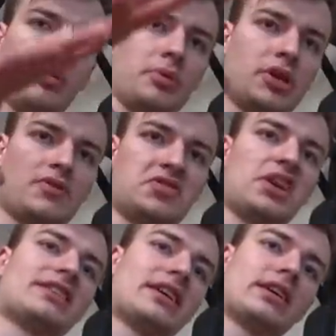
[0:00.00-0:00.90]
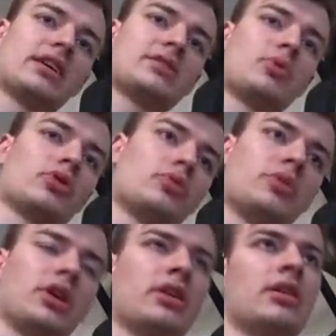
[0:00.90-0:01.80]
вообще вся тяга к спорту у
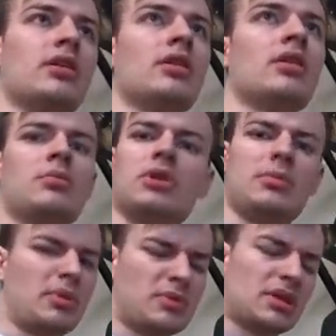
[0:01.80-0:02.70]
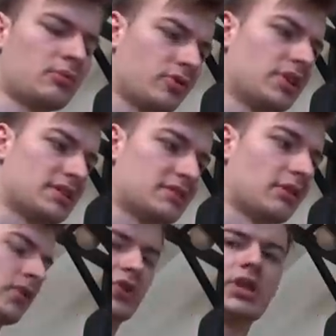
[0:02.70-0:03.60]
меня была прям с самого детства.
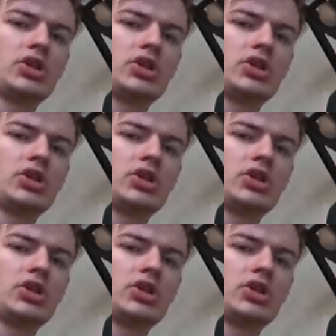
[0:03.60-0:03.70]
Всегда